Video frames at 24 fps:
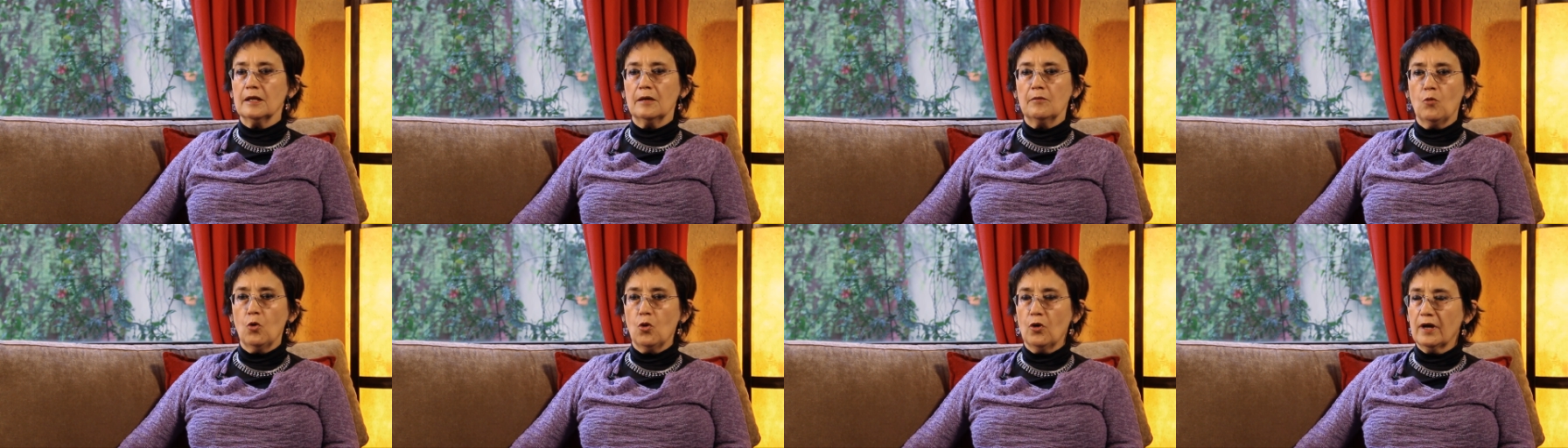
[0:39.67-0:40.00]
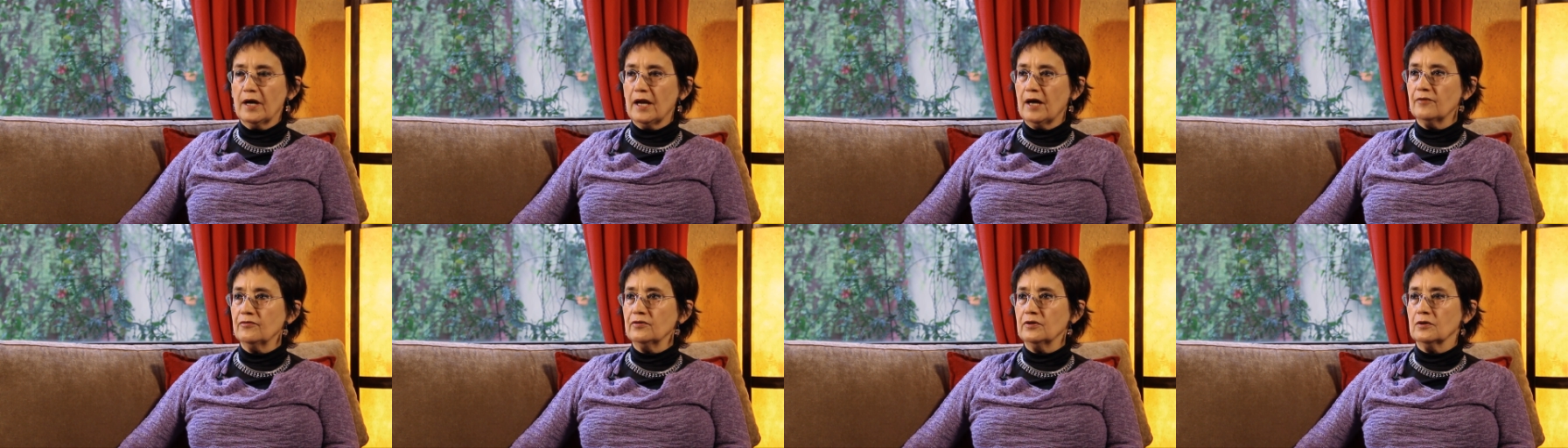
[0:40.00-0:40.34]

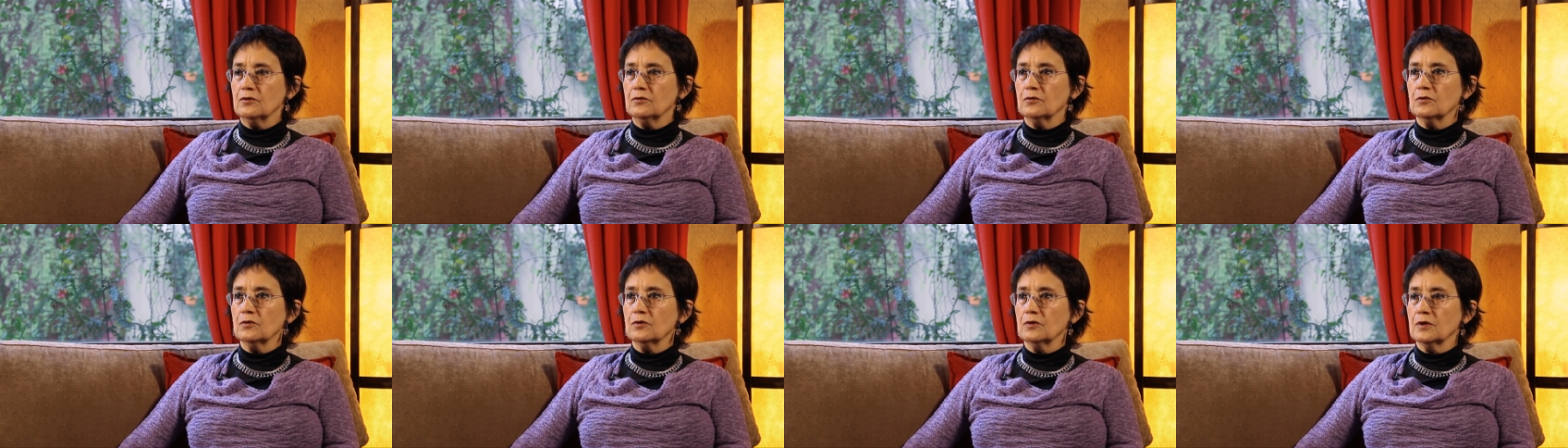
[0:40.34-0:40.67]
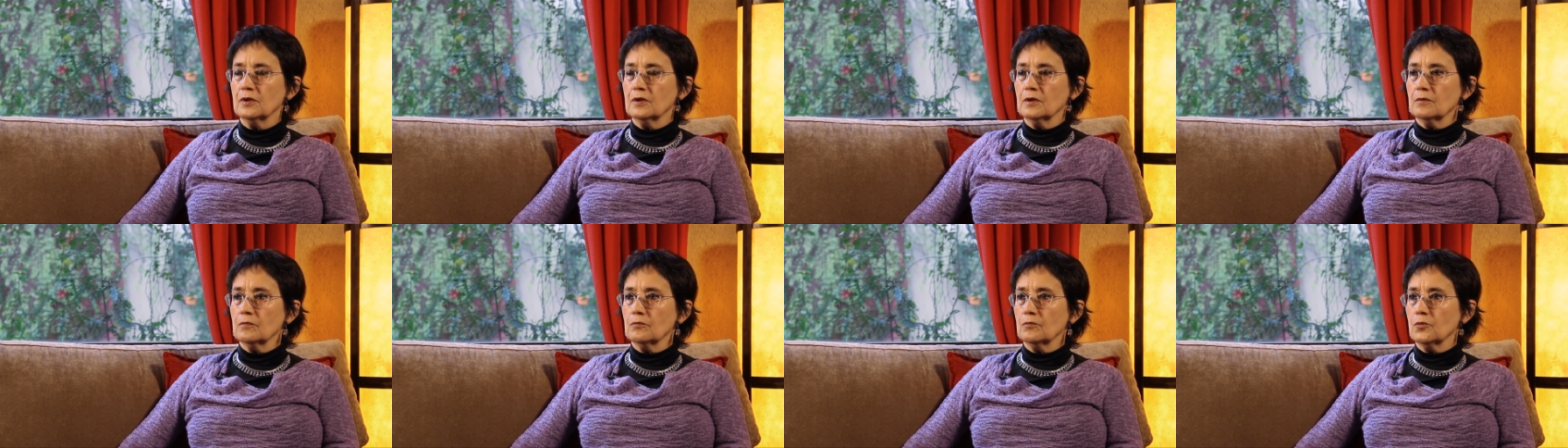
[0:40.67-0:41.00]

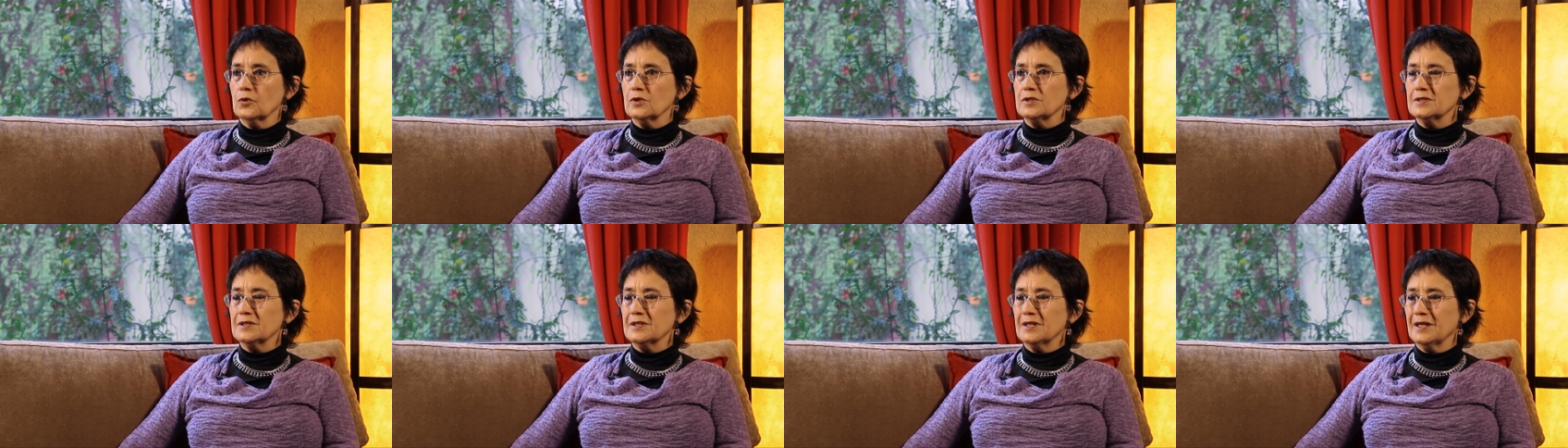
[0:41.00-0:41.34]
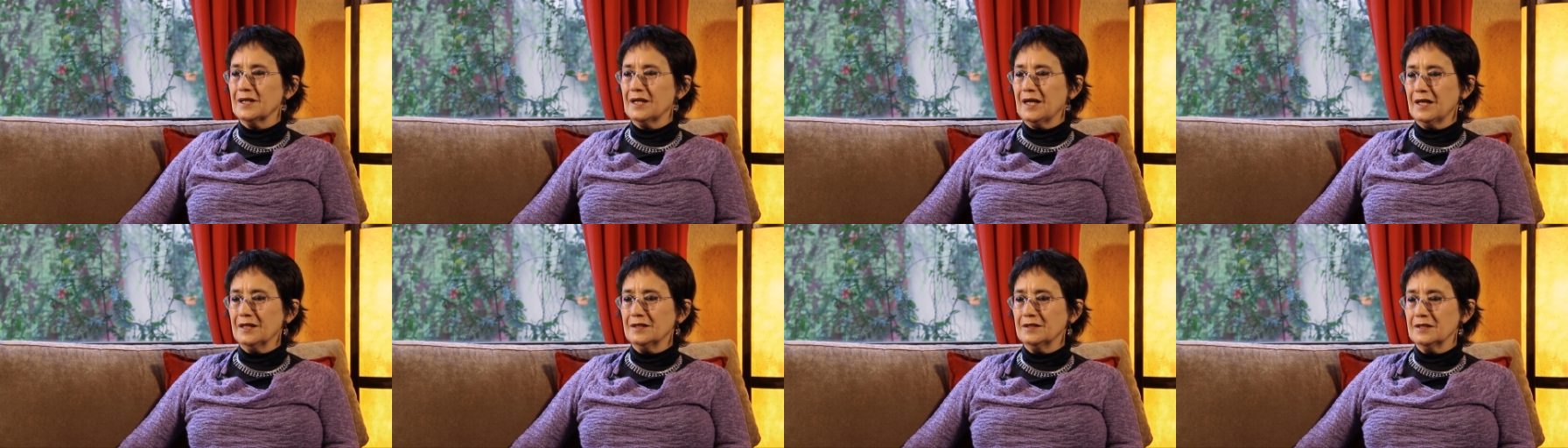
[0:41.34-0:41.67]
demográfico, pues
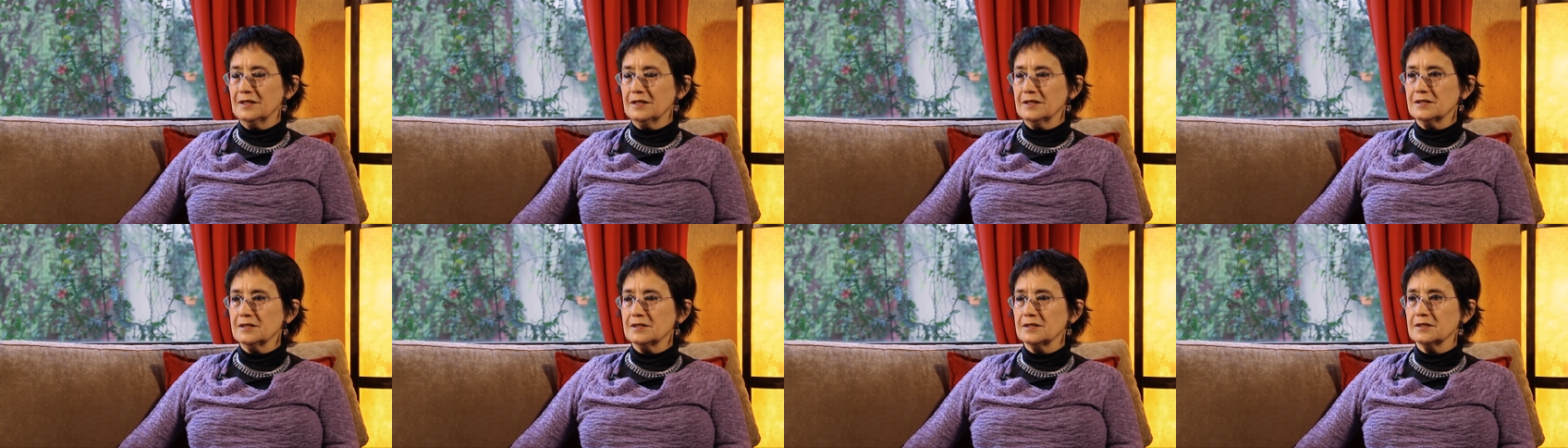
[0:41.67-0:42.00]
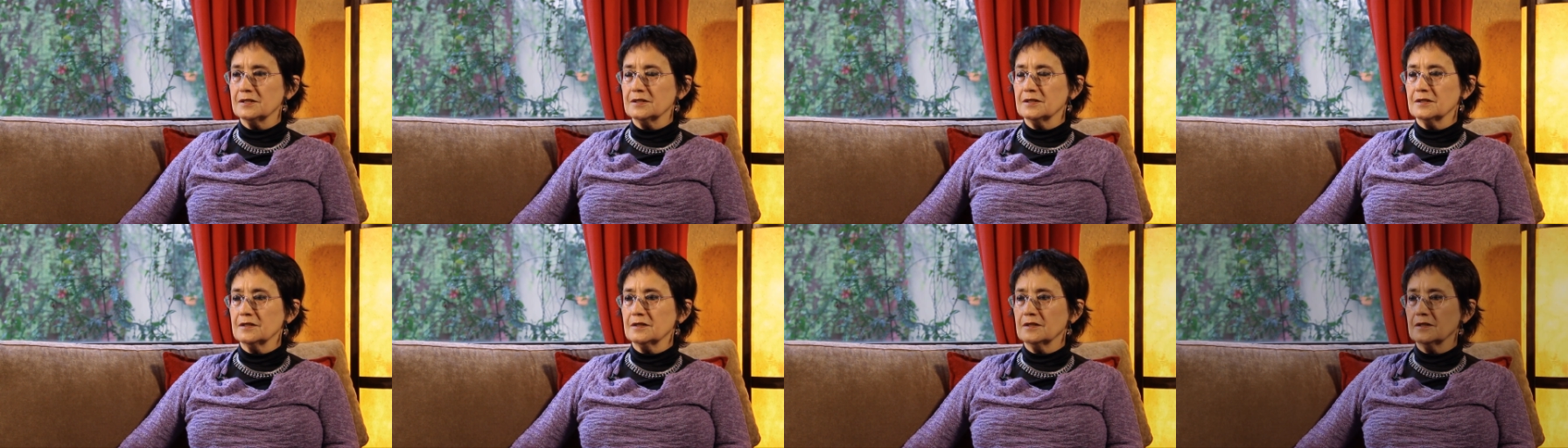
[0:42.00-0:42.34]
de
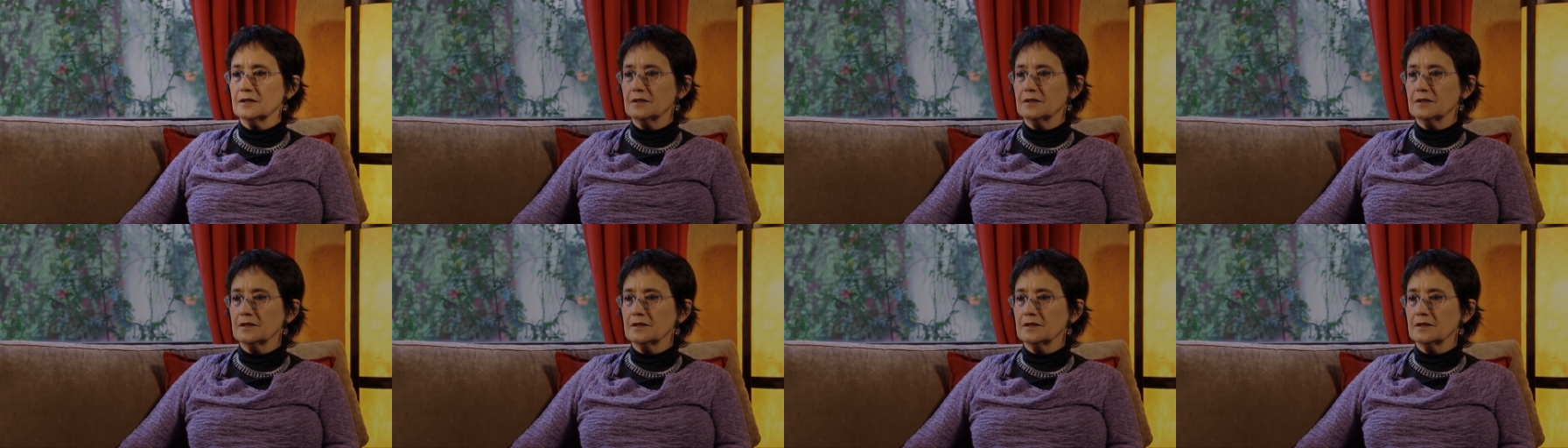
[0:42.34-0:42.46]
grandes